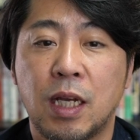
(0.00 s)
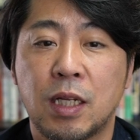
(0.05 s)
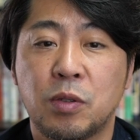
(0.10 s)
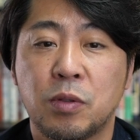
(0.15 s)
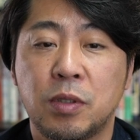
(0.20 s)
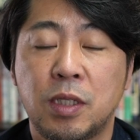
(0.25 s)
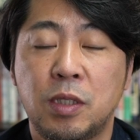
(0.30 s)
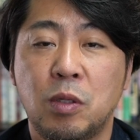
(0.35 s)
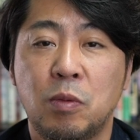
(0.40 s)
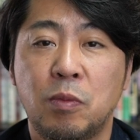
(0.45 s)
あ
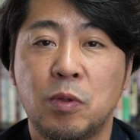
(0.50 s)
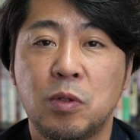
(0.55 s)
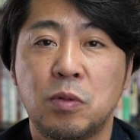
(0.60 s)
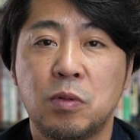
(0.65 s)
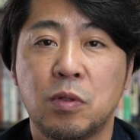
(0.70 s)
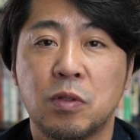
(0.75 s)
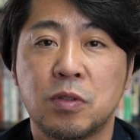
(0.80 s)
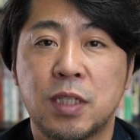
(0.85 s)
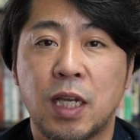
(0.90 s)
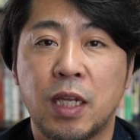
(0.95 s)
と人も
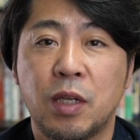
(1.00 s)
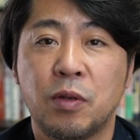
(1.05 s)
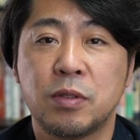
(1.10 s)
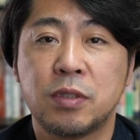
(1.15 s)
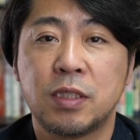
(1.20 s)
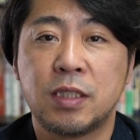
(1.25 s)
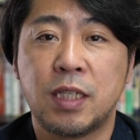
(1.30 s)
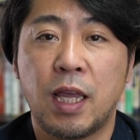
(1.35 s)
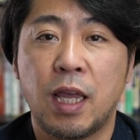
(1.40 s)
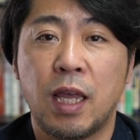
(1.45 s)
どんどん採用
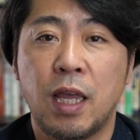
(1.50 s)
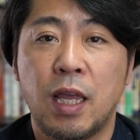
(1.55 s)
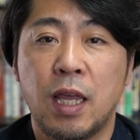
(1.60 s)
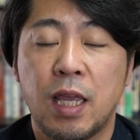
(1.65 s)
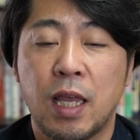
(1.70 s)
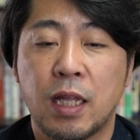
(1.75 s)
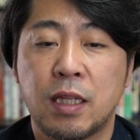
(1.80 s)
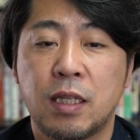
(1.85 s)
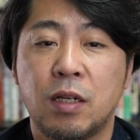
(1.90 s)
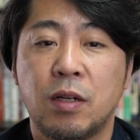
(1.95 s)
して
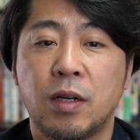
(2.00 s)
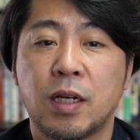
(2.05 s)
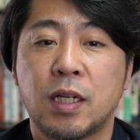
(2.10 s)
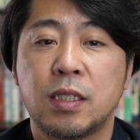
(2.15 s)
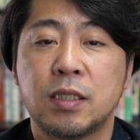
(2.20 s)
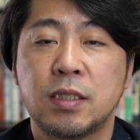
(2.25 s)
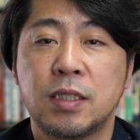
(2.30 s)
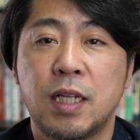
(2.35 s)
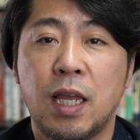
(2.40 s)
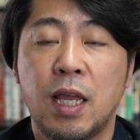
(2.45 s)
やってるわけ
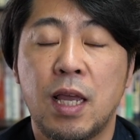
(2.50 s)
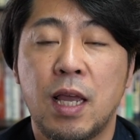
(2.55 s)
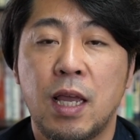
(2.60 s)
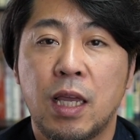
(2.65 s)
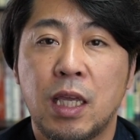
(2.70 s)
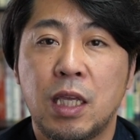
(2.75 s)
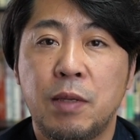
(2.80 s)
ですね。